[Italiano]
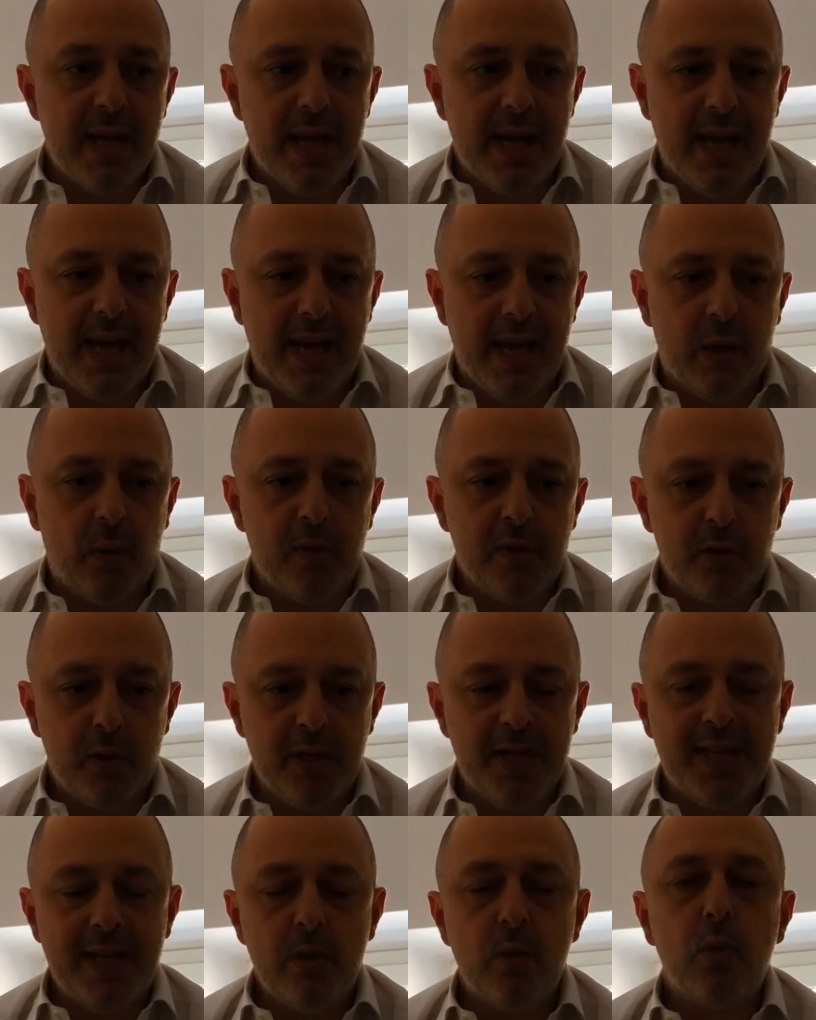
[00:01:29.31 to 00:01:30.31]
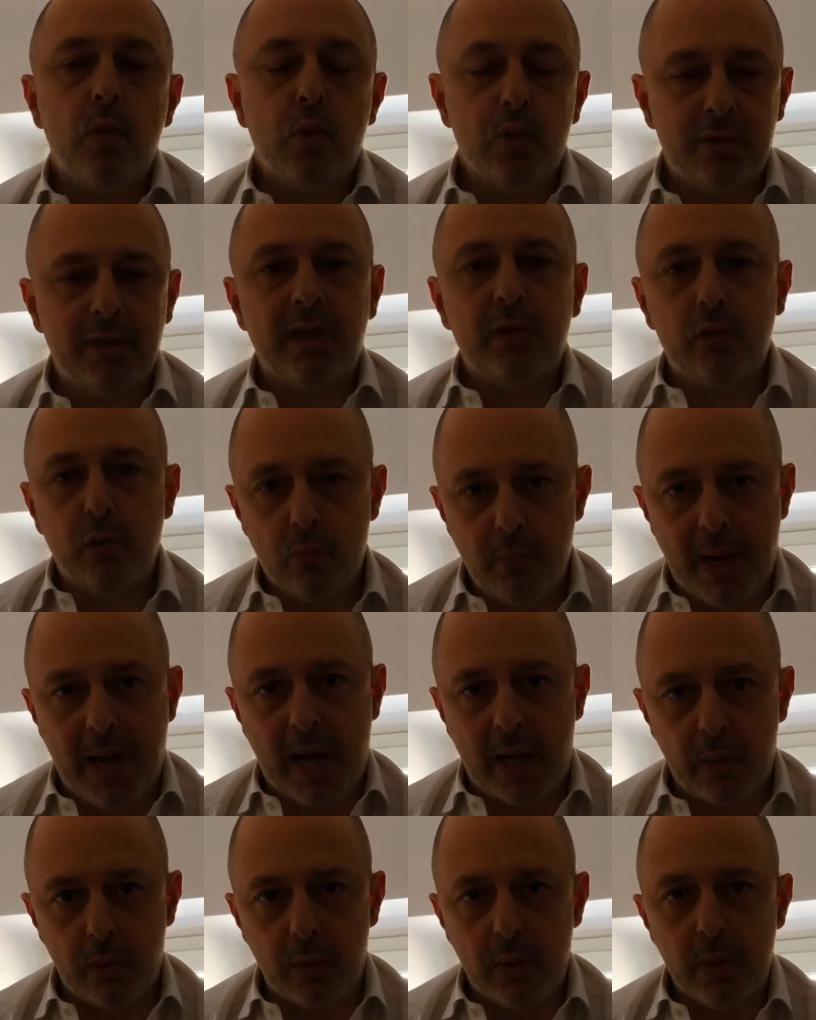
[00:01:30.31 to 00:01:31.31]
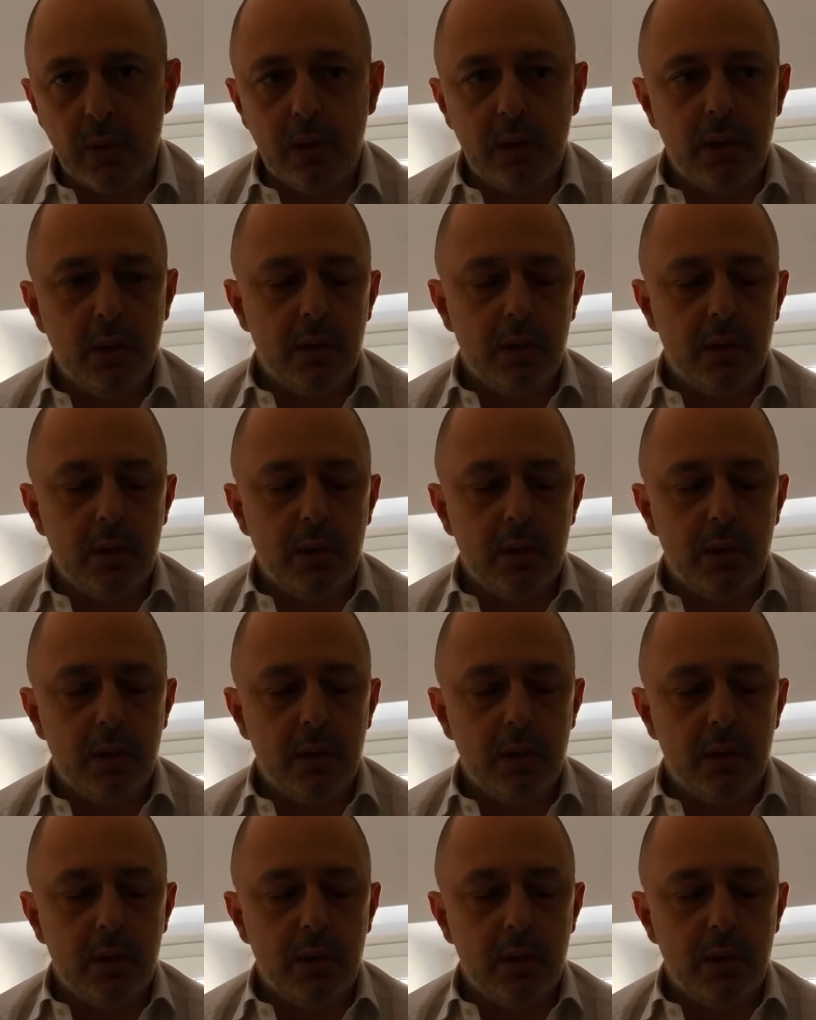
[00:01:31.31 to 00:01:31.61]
e, e questo richiede un contatto umano.